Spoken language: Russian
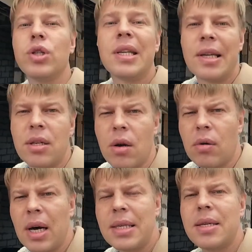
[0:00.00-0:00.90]
Уже начали
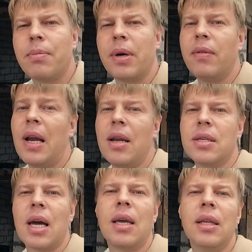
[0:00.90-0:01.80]
ругаться,
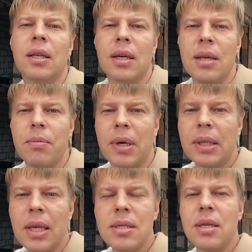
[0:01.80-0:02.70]
появлялись какие-то к ним
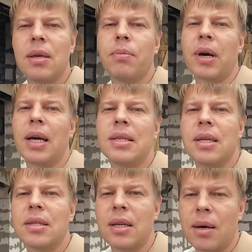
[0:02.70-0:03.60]
претензии по
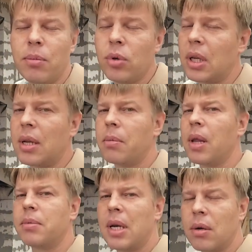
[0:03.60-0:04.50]
организации работы, она
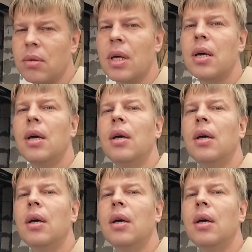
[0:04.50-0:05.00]
была абсолютно